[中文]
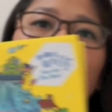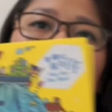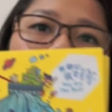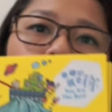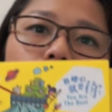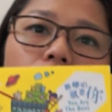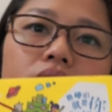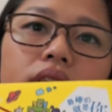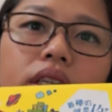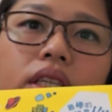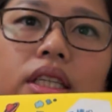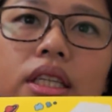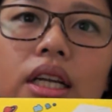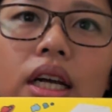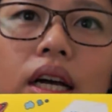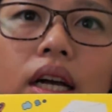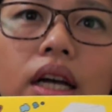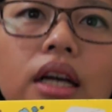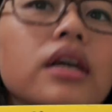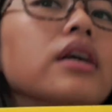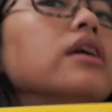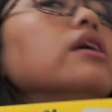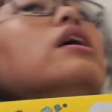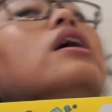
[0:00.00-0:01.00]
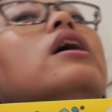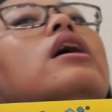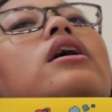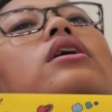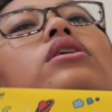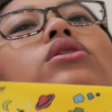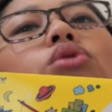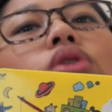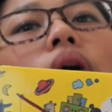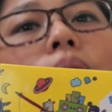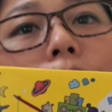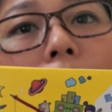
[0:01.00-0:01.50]
年最新的，
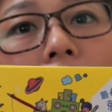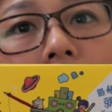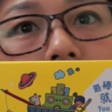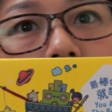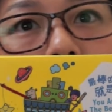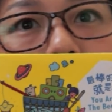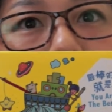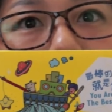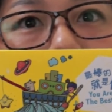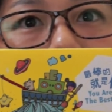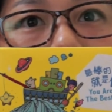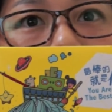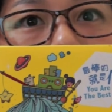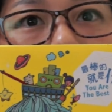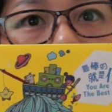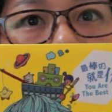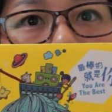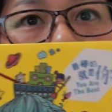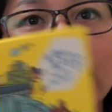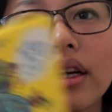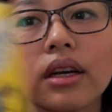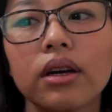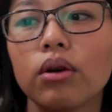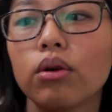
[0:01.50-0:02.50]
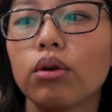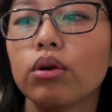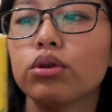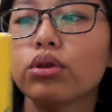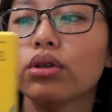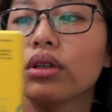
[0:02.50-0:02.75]
最棒的就是你。我